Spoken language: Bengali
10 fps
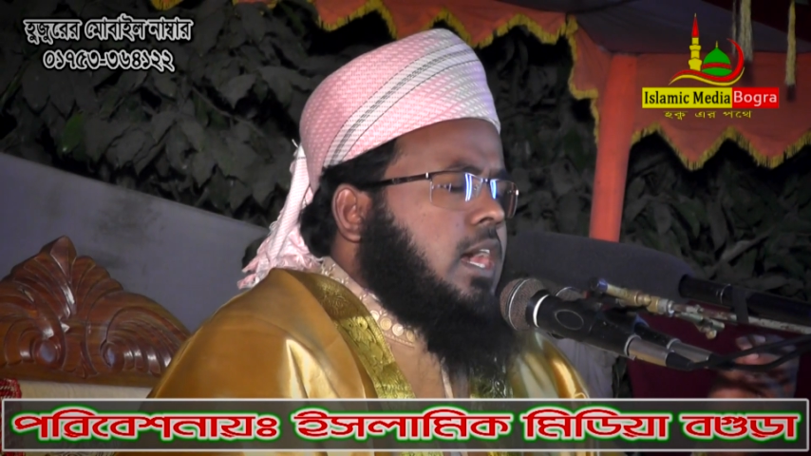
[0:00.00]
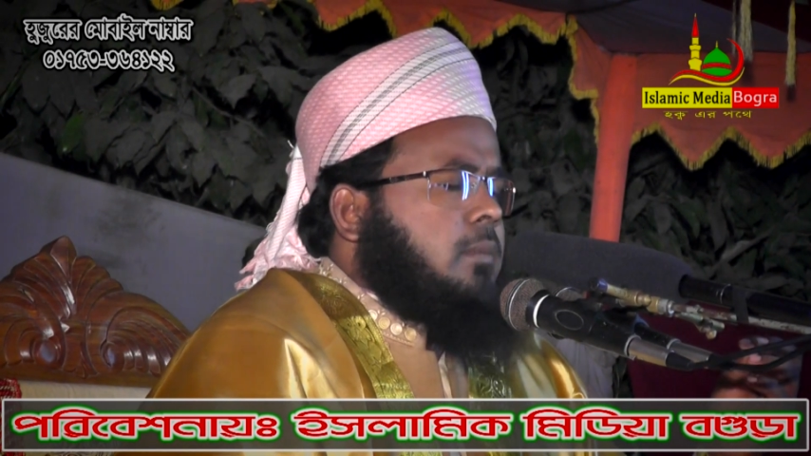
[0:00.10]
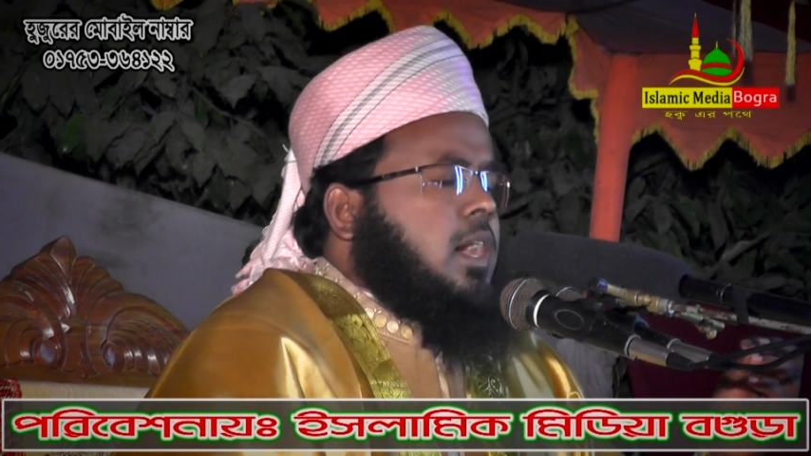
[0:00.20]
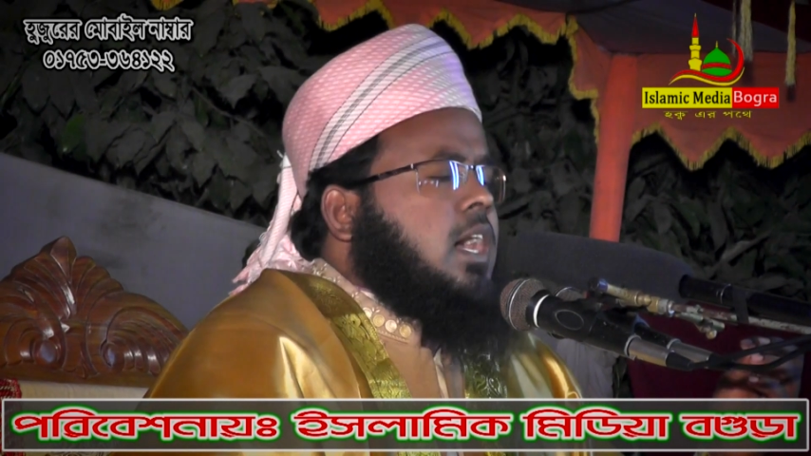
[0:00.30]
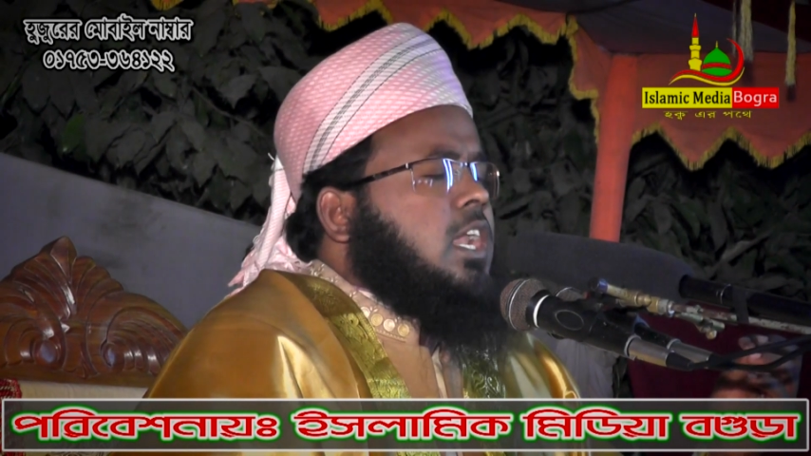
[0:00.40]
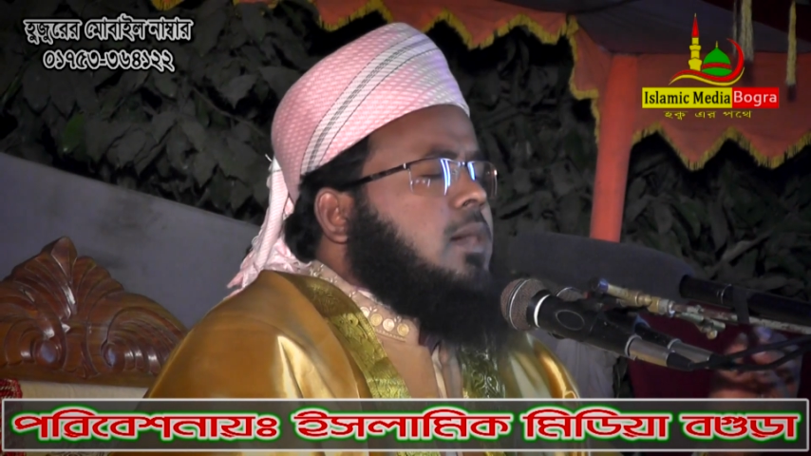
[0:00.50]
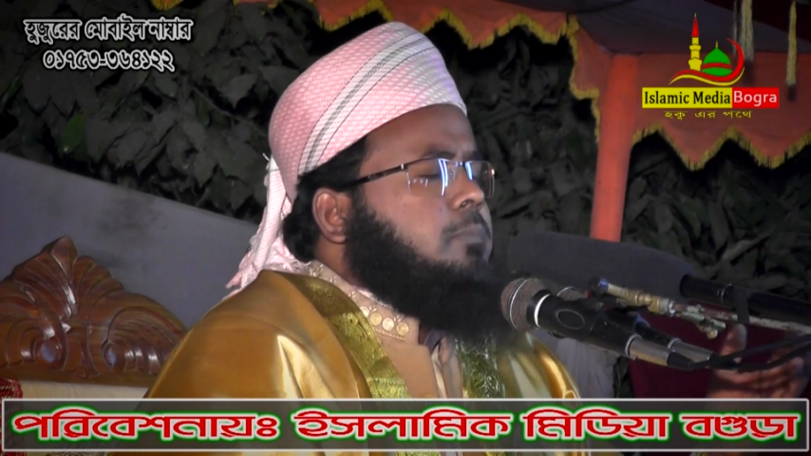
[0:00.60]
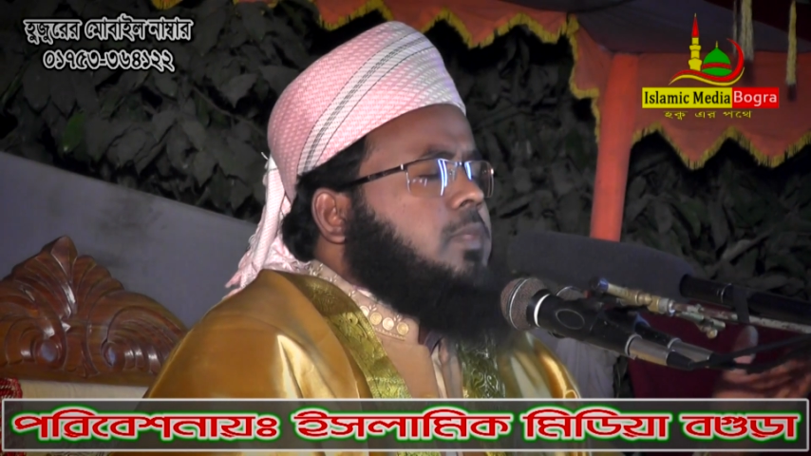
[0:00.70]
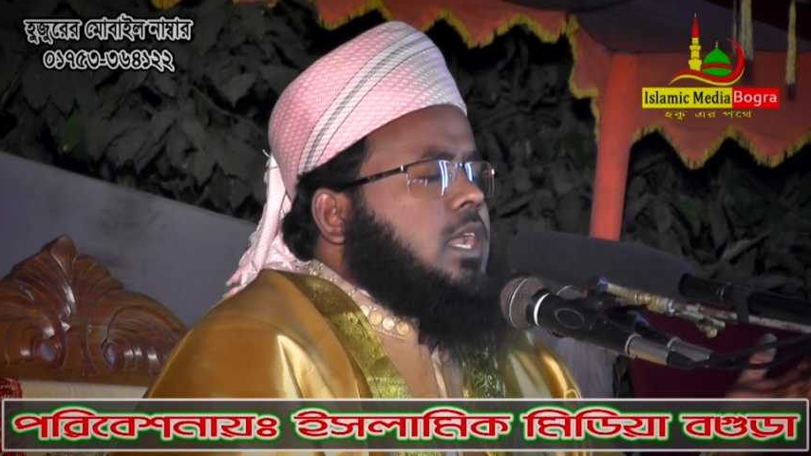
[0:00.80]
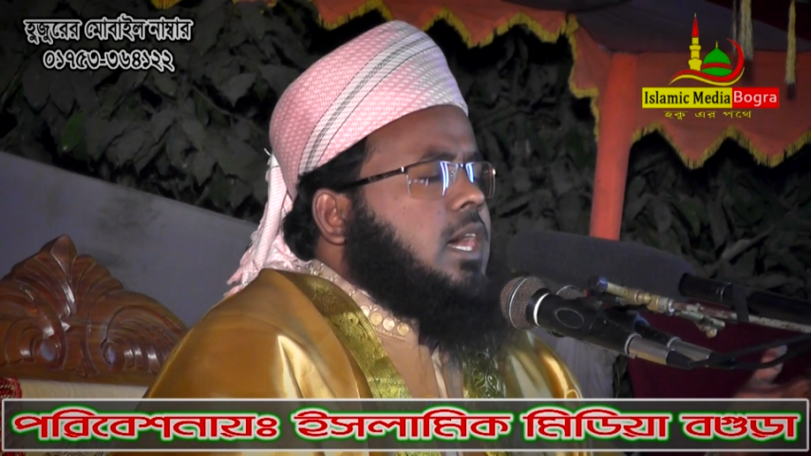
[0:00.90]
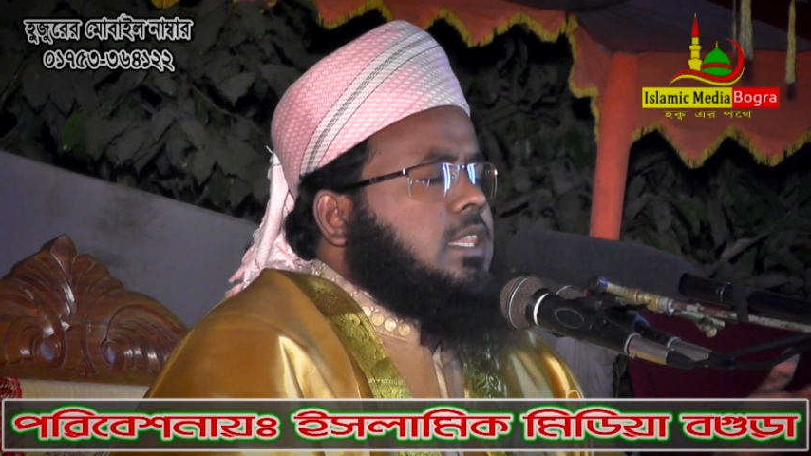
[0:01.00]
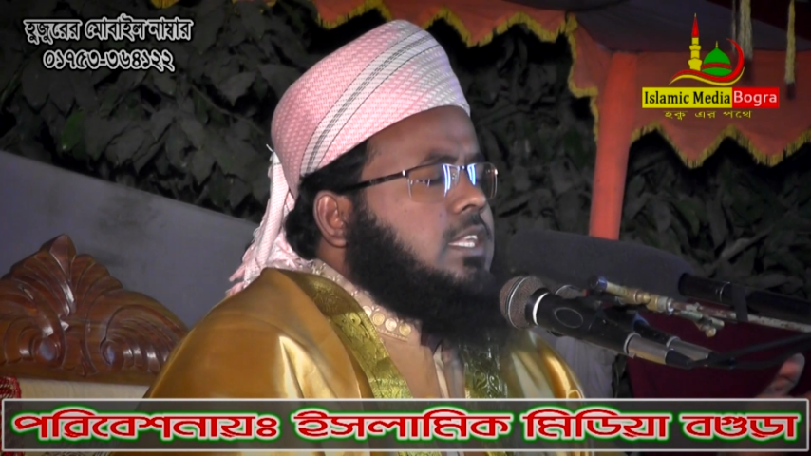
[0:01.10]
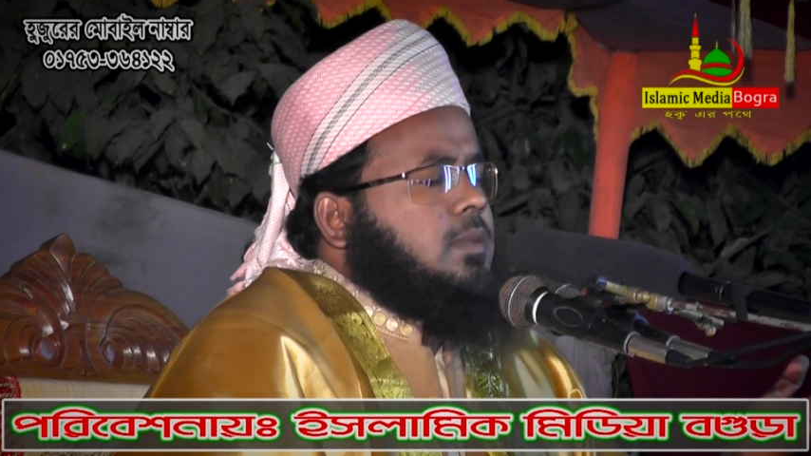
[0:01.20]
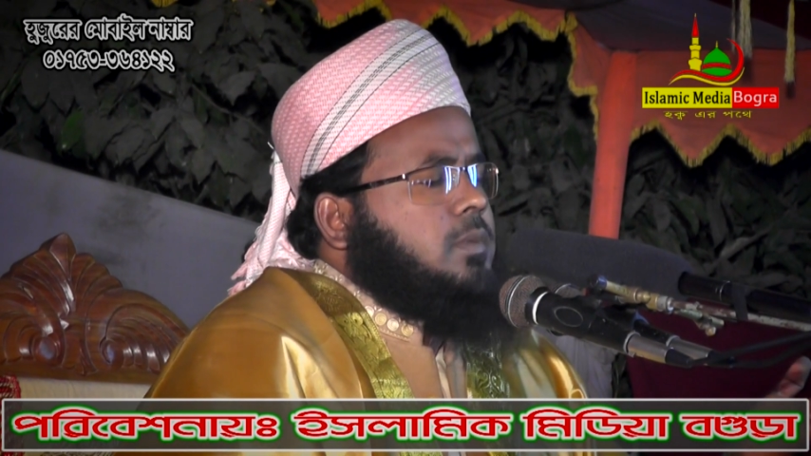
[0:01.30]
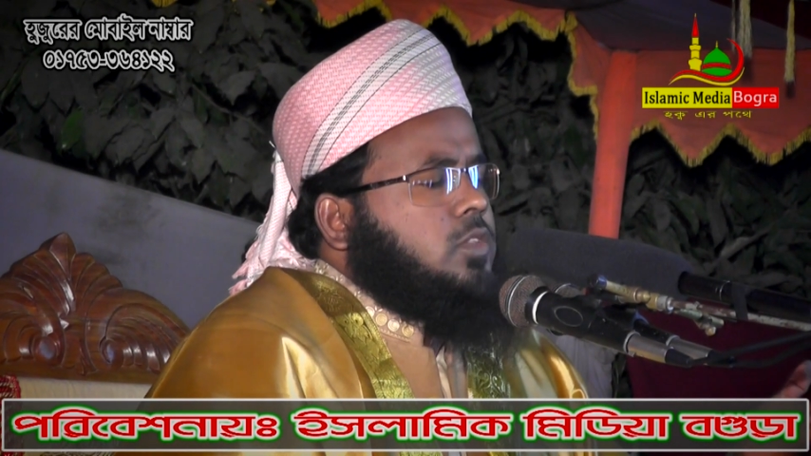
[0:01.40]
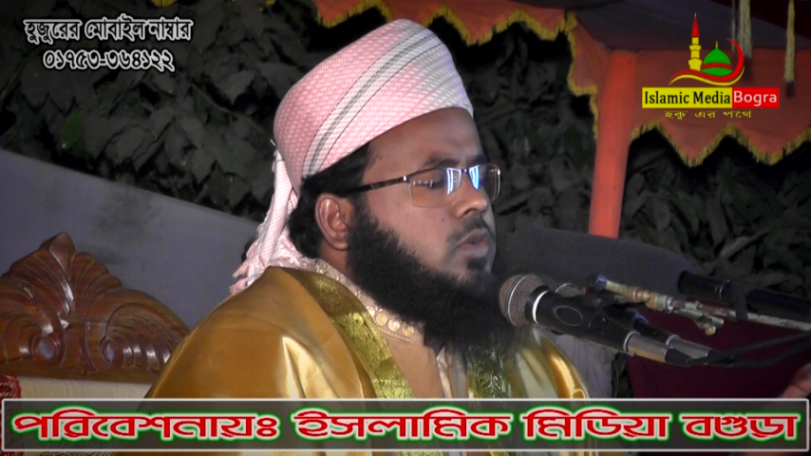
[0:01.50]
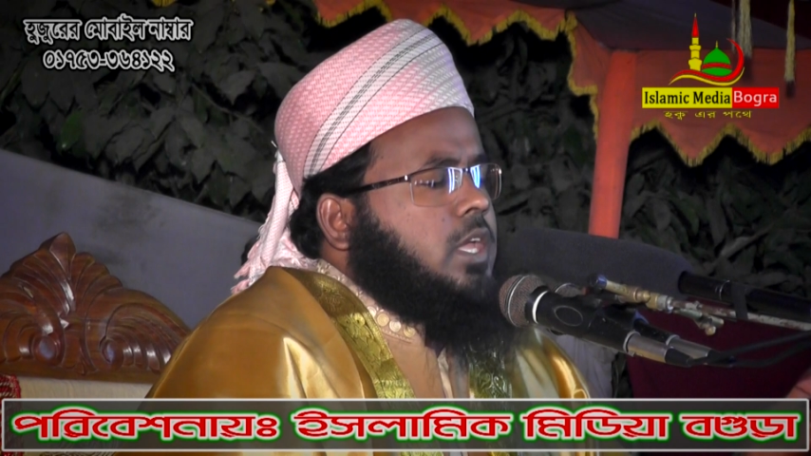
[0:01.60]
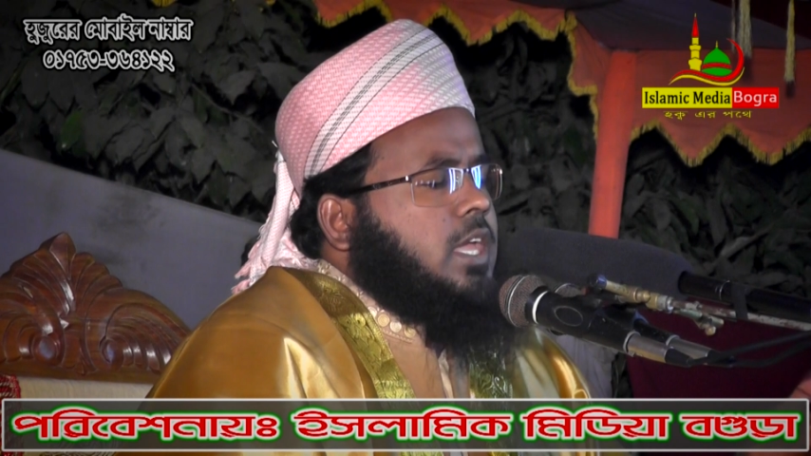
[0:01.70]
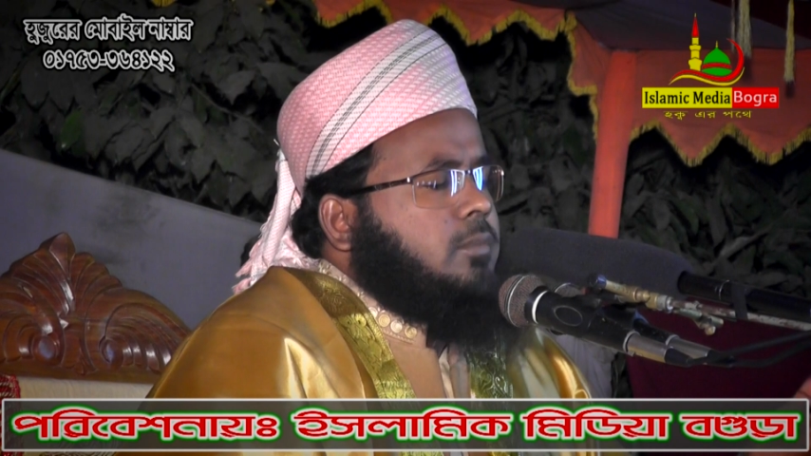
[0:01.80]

আমার আপনার হাতের ভিতরে